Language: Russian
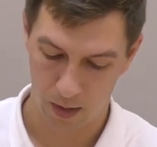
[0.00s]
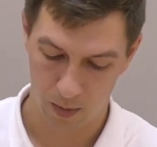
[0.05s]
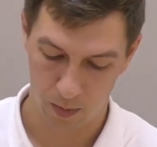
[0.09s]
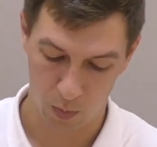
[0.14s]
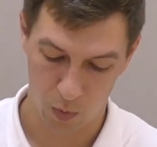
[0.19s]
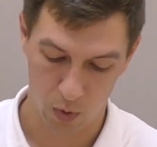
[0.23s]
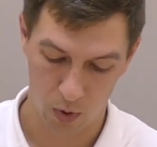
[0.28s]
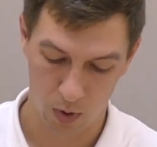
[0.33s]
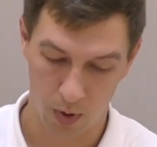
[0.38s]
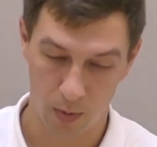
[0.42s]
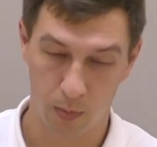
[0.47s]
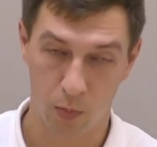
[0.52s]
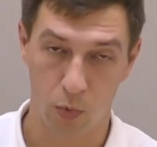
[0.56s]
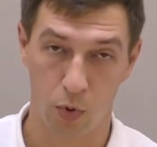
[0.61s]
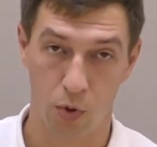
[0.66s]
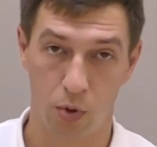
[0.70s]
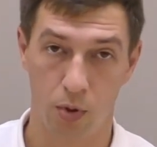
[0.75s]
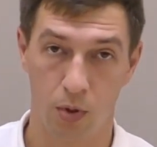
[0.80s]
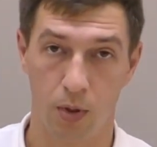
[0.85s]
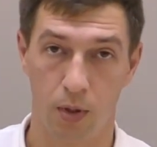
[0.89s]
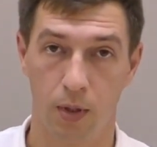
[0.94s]
более
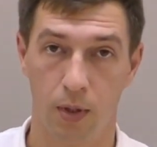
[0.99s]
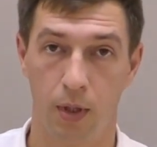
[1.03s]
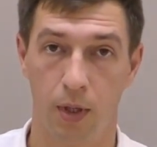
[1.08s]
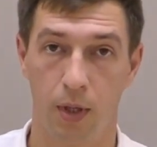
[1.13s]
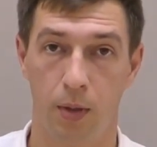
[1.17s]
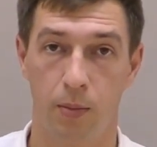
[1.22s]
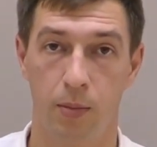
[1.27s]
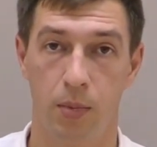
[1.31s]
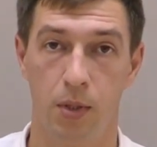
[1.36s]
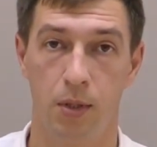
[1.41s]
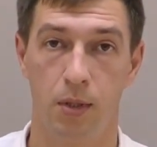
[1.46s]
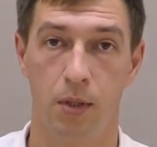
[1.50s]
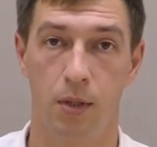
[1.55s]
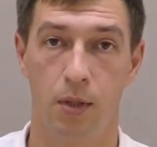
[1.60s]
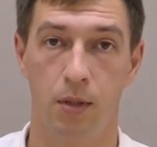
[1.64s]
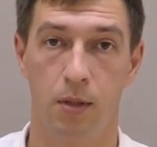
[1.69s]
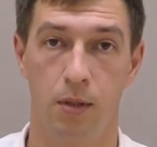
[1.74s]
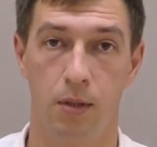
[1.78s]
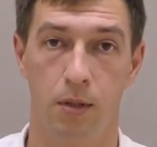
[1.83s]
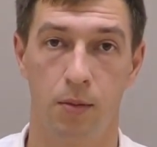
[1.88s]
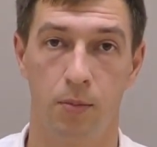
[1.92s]
мощных ламп
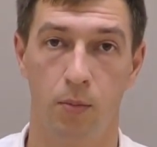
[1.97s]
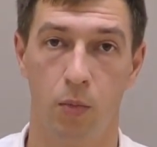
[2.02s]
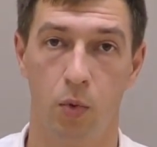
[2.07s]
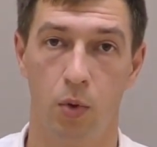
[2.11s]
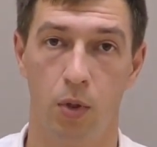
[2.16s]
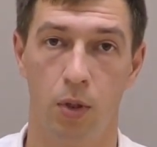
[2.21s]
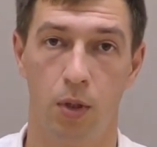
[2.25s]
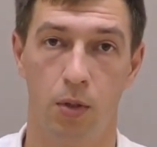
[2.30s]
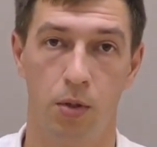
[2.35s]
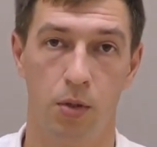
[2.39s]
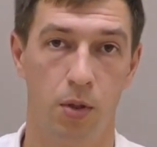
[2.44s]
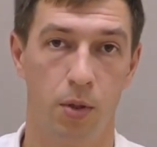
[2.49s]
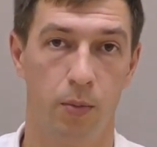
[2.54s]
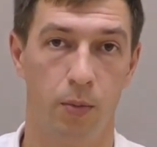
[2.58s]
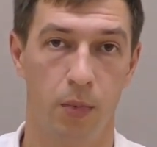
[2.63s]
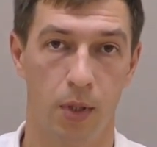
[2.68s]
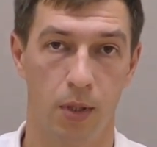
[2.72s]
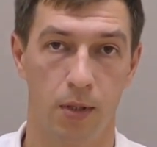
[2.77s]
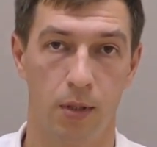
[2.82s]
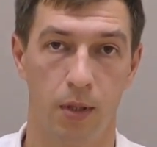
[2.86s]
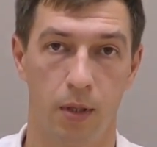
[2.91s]
здесь более чем
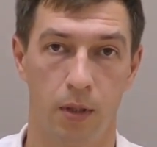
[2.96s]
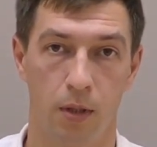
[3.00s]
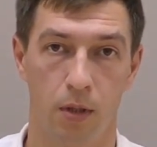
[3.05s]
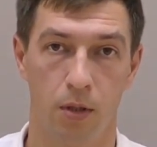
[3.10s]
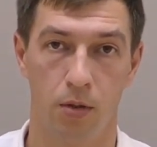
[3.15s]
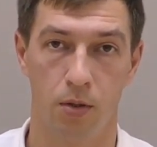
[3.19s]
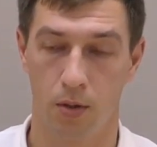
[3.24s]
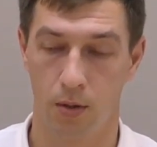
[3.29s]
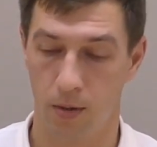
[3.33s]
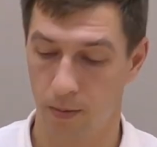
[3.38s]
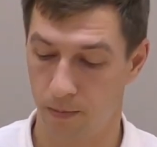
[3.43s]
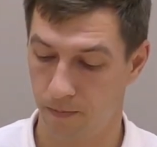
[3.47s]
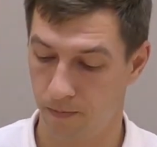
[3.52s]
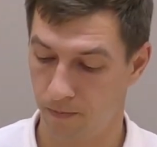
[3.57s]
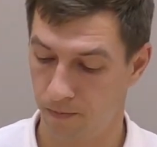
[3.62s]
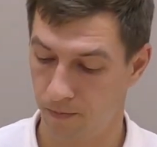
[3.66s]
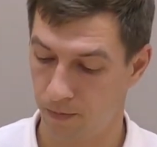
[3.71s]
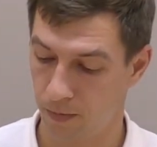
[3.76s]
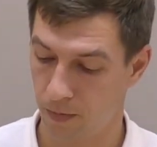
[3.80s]
достаточно.